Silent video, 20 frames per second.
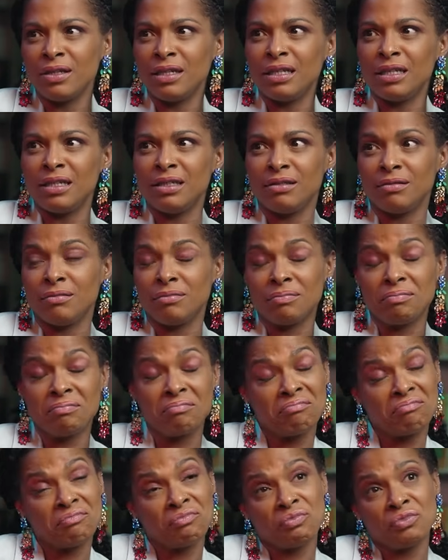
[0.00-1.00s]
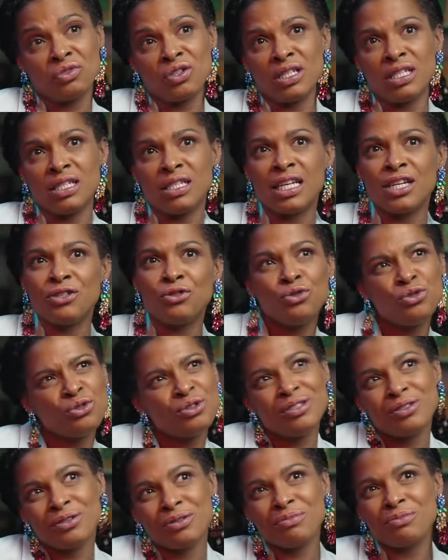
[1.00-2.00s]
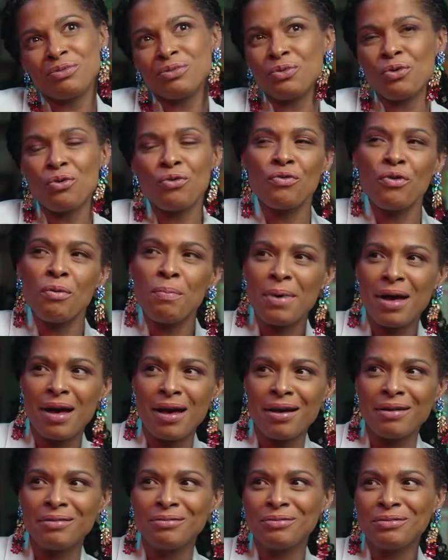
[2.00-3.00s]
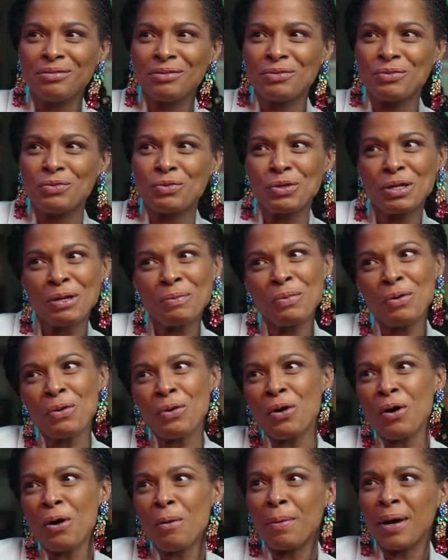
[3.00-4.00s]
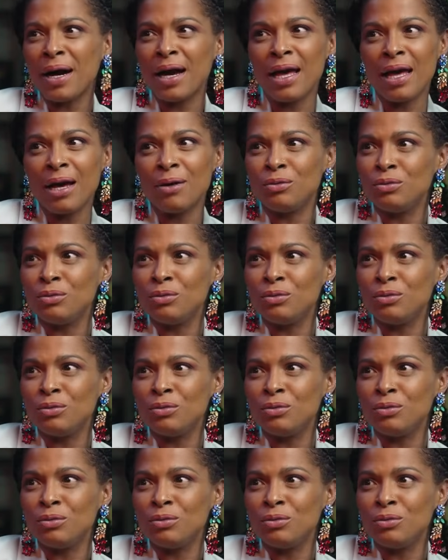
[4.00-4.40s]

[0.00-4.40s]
Et je disais juste, on veut pas, on n'est pas encore prêt.